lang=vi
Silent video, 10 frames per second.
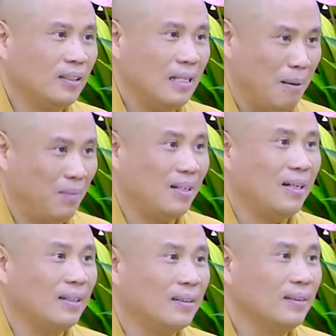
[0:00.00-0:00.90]
Làm thử.
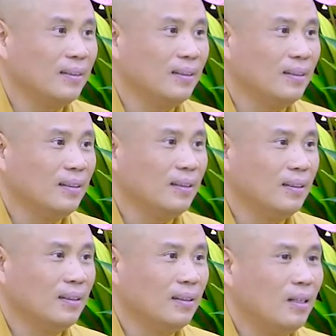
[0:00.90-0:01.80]

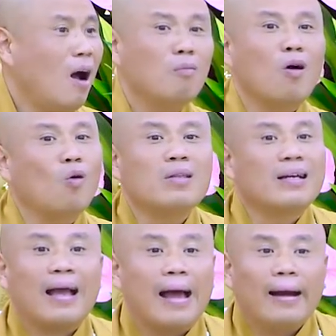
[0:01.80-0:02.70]
Nó không ngủ thì
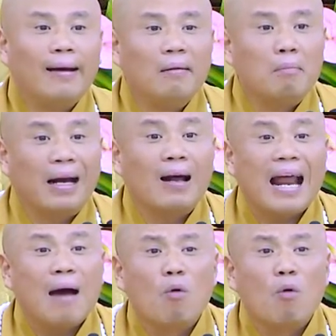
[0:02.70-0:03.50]
kệ nó, mà nó đã